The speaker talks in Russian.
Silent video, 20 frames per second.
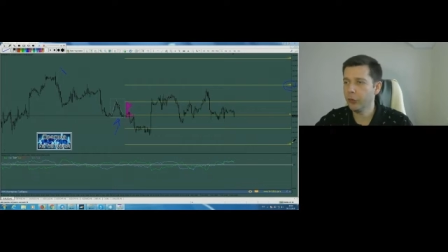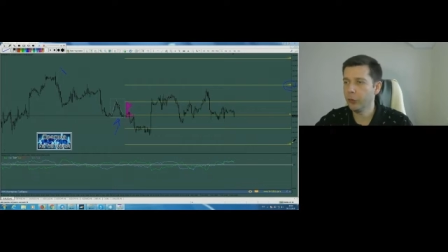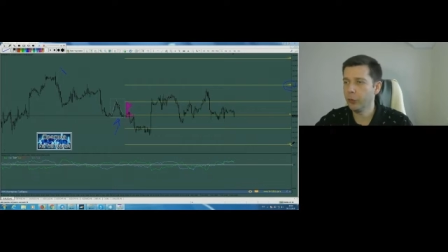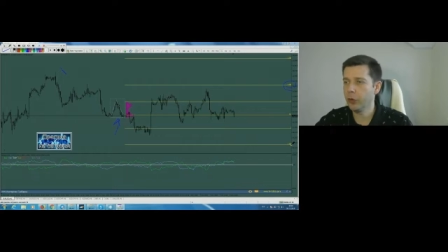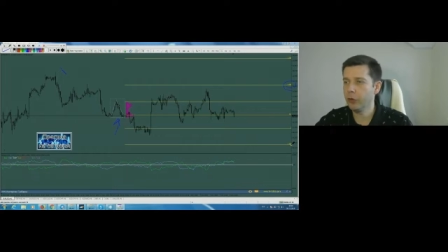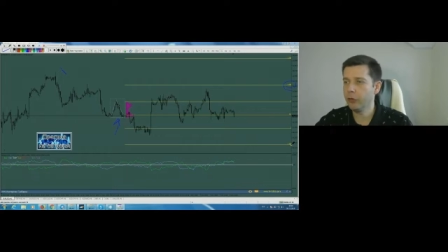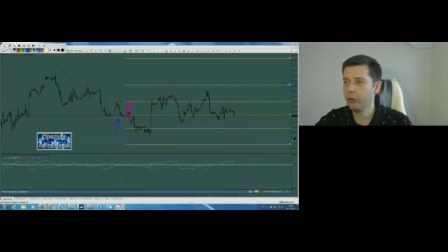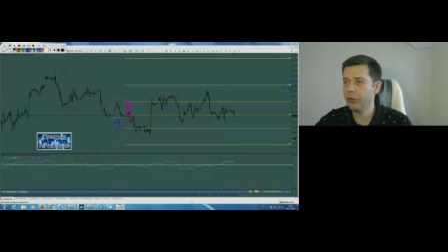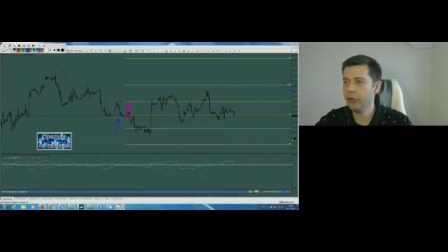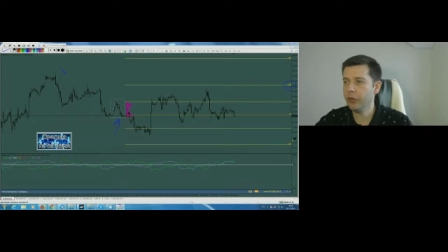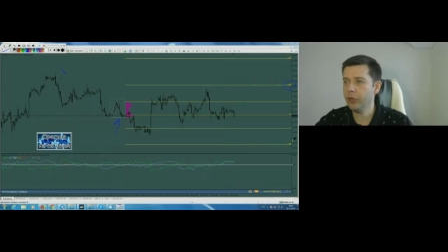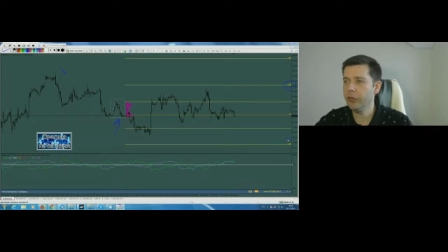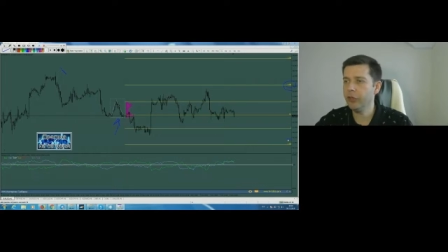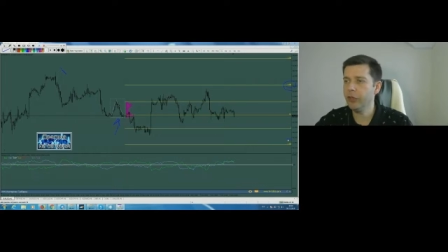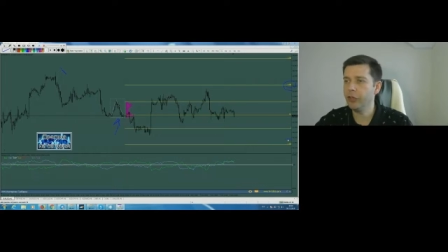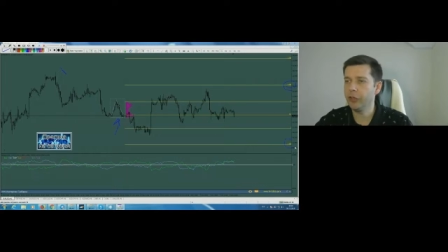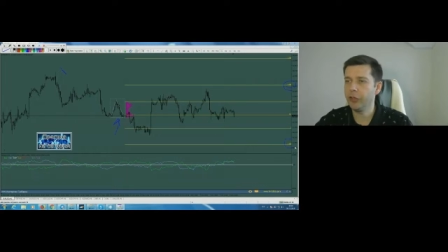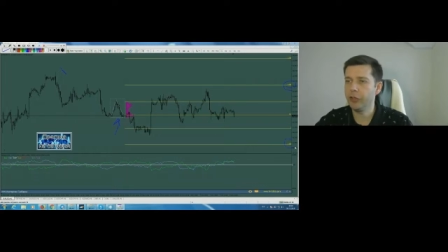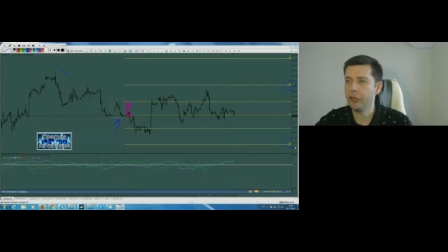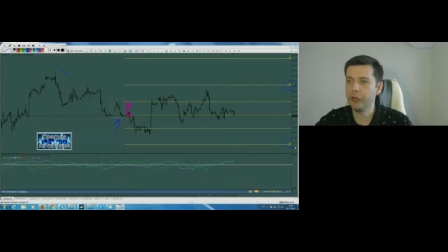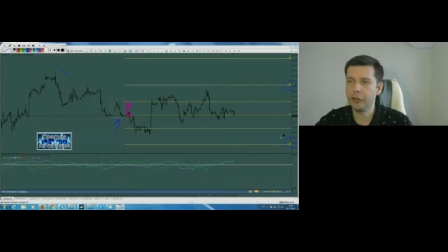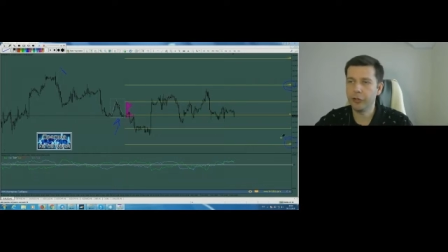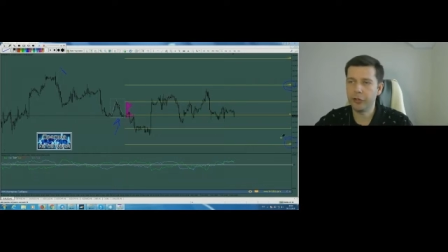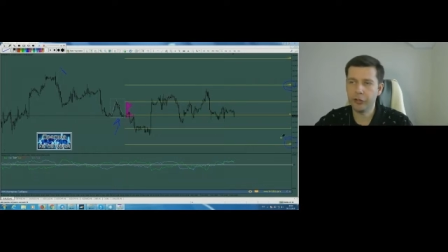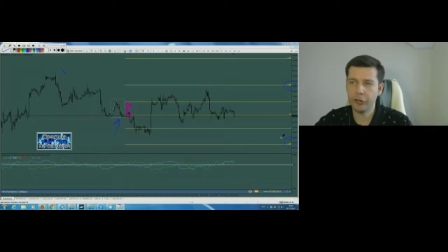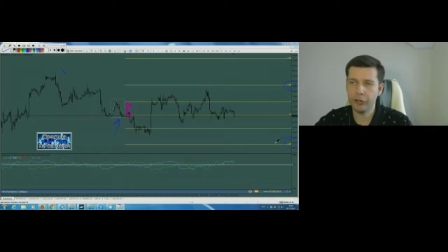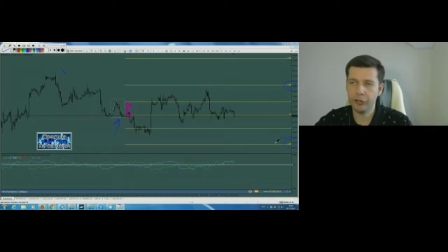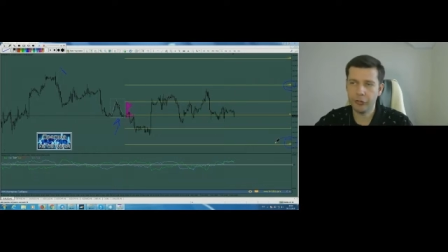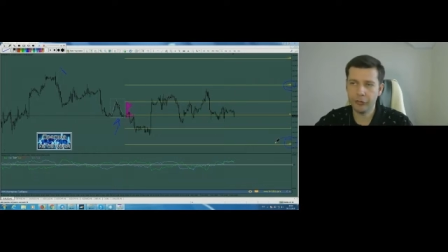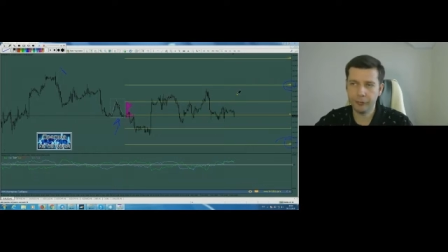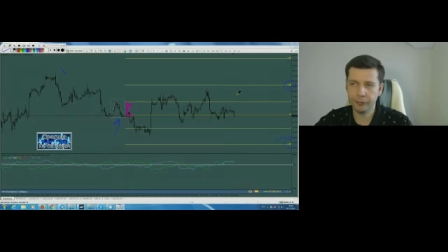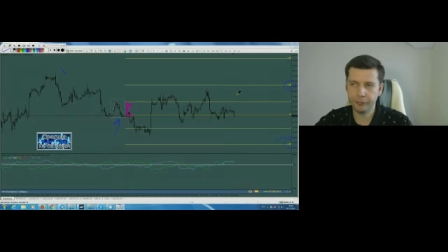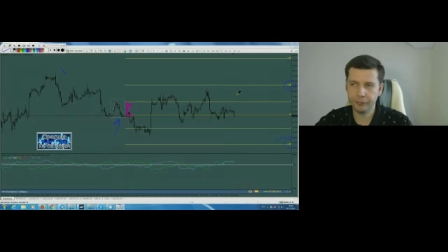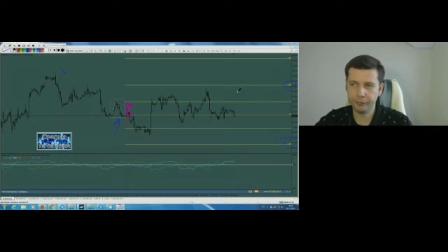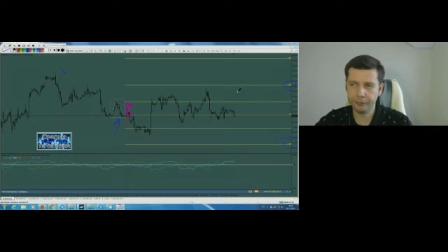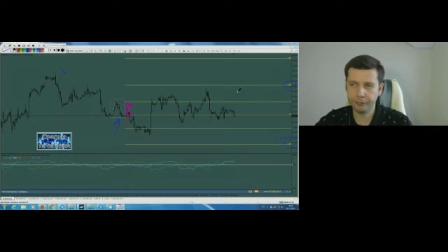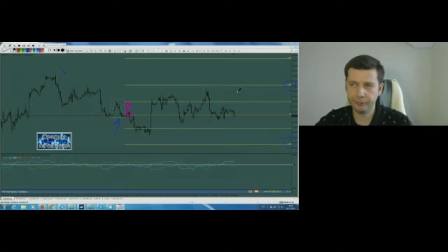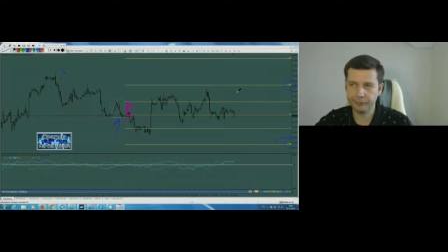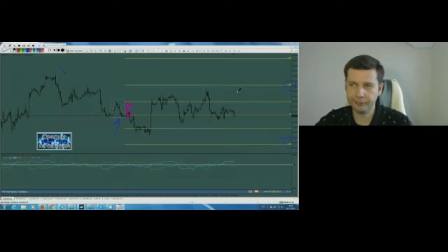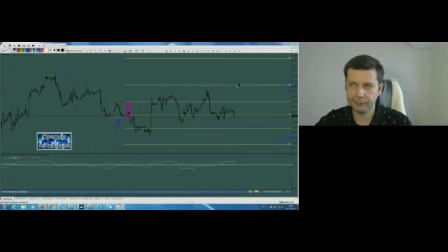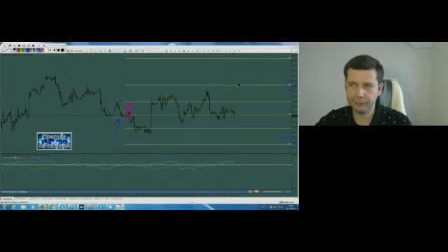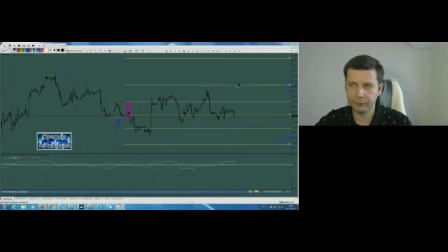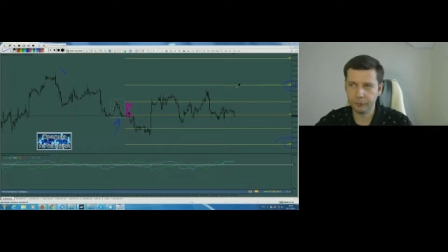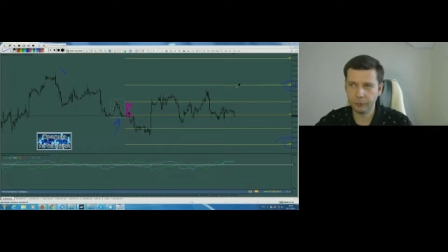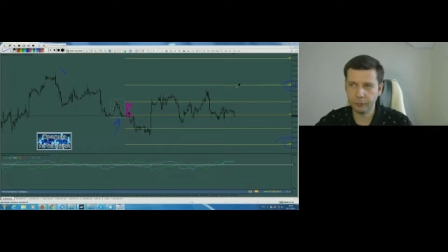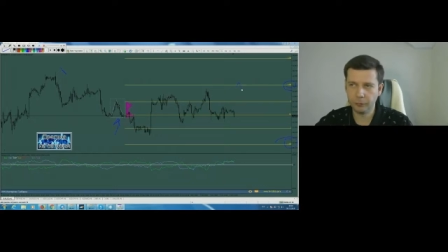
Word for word: уровень и нижний 1,6.